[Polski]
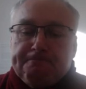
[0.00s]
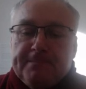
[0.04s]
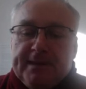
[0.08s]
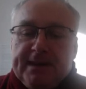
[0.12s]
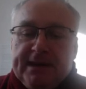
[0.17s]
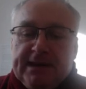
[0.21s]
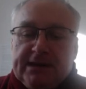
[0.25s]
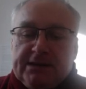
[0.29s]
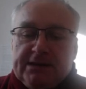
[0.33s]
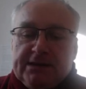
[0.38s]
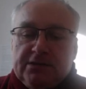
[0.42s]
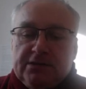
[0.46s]

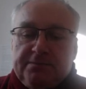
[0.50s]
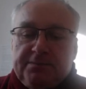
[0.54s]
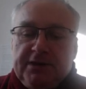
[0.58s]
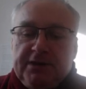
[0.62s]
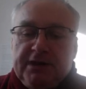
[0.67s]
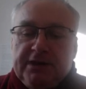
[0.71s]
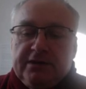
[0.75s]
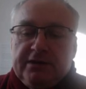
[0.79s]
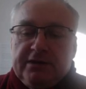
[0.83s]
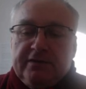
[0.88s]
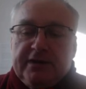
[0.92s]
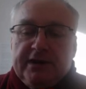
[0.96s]
na co
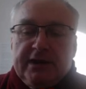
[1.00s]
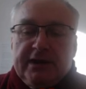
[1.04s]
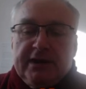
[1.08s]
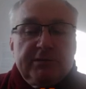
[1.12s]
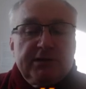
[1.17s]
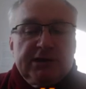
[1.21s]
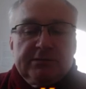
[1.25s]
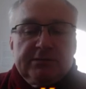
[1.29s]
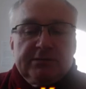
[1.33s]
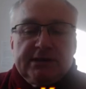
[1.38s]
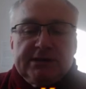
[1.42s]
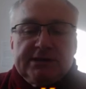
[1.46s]
planowałem
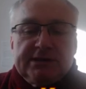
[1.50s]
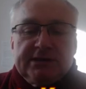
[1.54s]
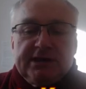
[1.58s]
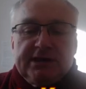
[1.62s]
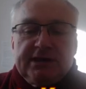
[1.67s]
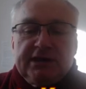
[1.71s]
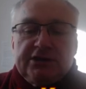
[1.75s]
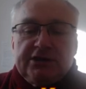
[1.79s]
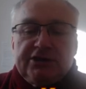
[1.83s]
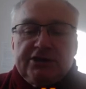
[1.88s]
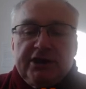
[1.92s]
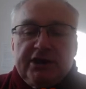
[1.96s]
chyba
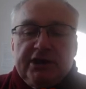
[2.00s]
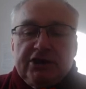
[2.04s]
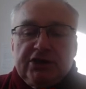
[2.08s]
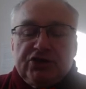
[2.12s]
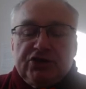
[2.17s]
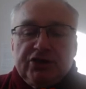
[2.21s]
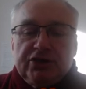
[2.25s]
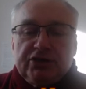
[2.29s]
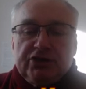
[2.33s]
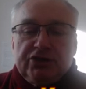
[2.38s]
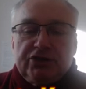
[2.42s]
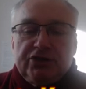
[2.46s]
zagrać
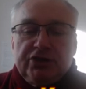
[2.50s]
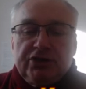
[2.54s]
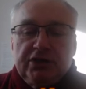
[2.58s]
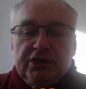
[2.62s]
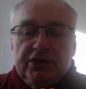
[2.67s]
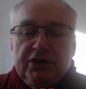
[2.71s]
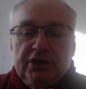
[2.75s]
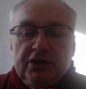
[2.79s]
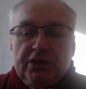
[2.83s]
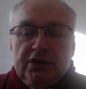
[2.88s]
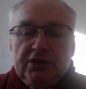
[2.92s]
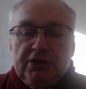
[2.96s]
E6
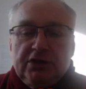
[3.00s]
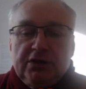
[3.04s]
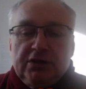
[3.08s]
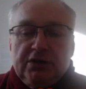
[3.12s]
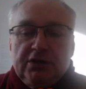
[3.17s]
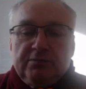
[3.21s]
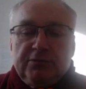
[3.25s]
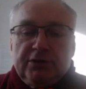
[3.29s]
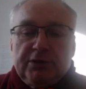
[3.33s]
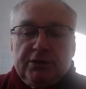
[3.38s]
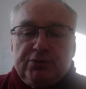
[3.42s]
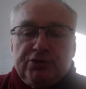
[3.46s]

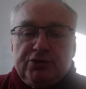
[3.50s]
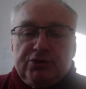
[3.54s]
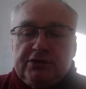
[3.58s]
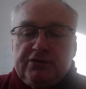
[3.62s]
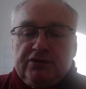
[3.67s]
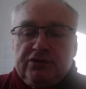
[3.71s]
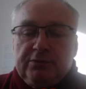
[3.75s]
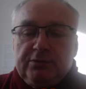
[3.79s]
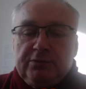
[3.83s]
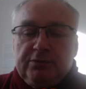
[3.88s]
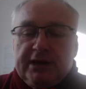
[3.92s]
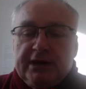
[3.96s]
poprzez
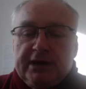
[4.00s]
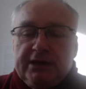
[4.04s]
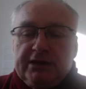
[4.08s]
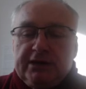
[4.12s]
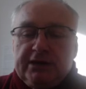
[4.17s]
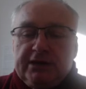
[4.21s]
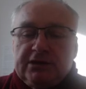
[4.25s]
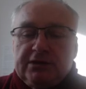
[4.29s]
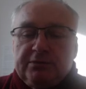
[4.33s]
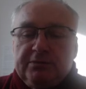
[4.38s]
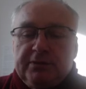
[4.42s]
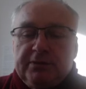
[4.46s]
wymianę
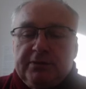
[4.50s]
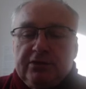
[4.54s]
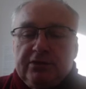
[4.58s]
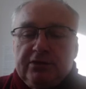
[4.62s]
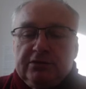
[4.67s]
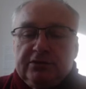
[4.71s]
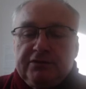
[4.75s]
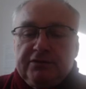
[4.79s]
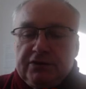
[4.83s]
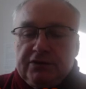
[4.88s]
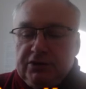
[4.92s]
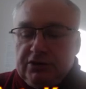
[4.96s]

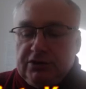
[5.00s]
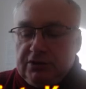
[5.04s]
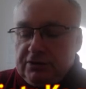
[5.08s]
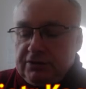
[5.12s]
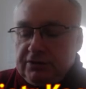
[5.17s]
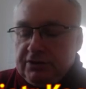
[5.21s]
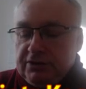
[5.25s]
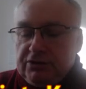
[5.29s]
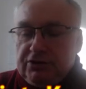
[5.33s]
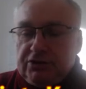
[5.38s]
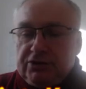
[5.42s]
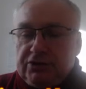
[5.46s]
hetmanów i
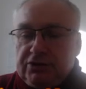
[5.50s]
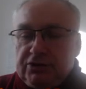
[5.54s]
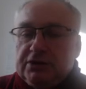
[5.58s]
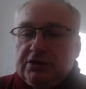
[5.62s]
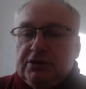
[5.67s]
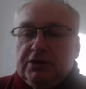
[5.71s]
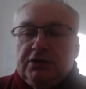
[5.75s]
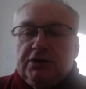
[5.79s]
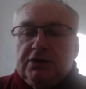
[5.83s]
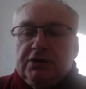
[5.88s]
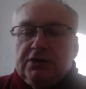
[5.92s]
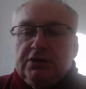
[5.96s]
odejście
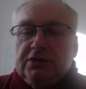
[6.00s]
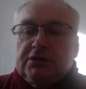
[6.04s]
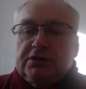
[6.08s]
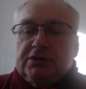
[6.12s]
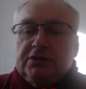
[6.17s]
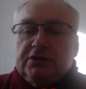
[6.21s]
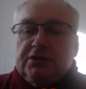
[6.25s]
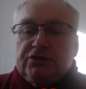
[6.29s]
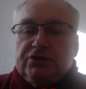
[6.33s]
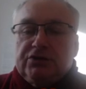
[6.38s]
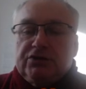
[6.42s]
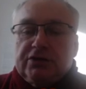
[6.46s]

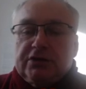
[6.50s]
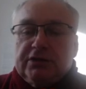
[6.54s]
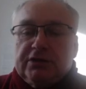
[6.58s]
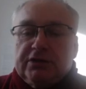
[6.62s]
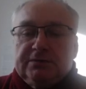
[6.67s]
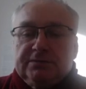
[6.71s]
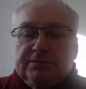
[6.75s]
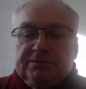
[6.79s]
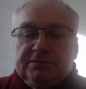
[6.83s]
Skoczka.